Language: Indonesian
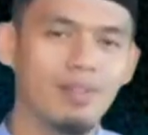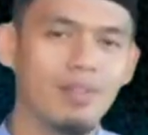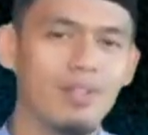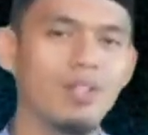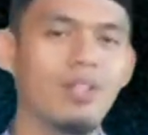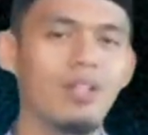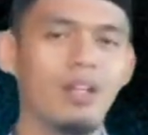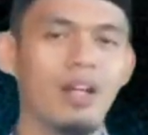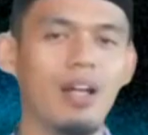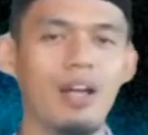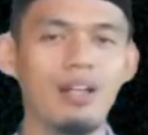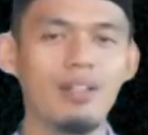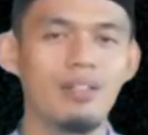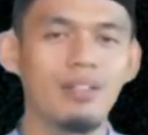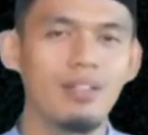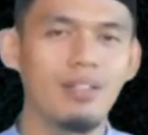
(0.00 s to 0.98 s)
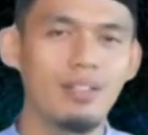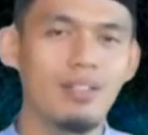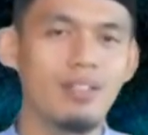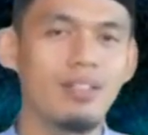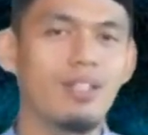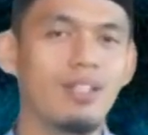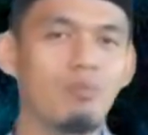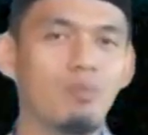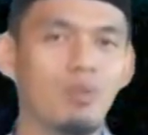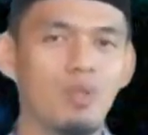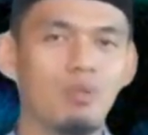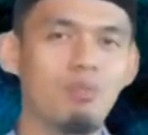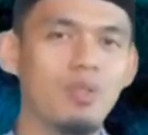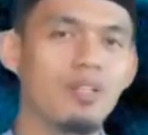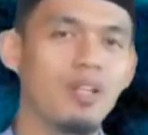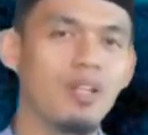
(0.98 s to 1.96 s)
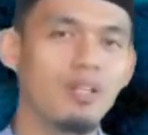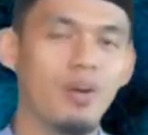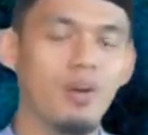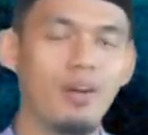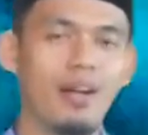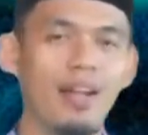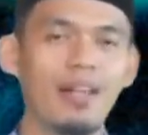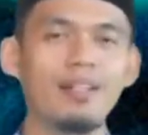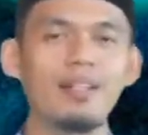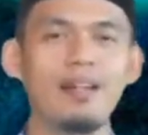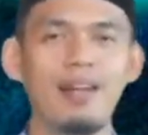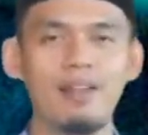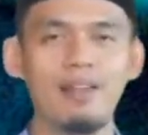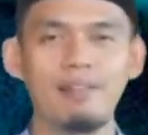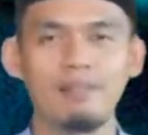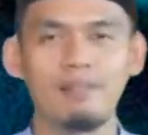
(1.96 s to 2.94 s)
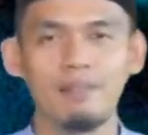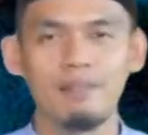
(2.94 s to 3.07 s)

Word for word: Dikira zikir pun bisa di-online-kan.